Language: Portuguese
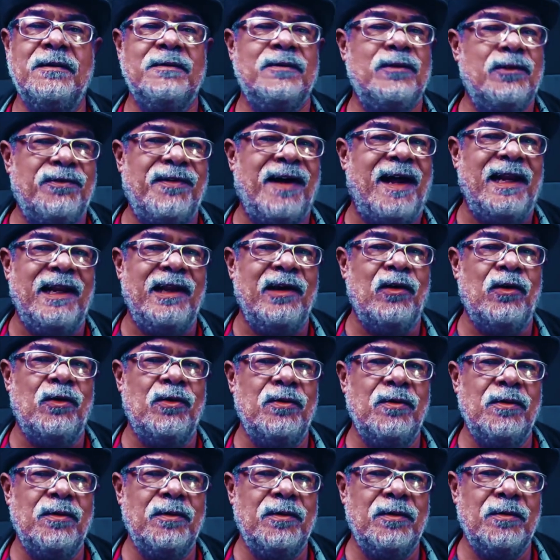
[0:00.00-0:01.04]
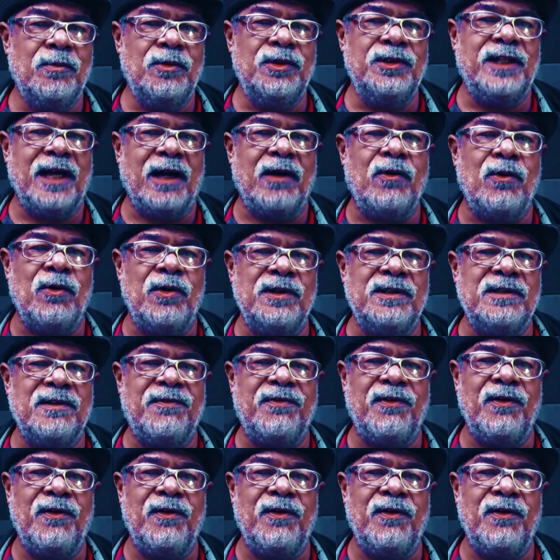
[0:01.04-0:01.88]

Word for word: não valeu muita coisa.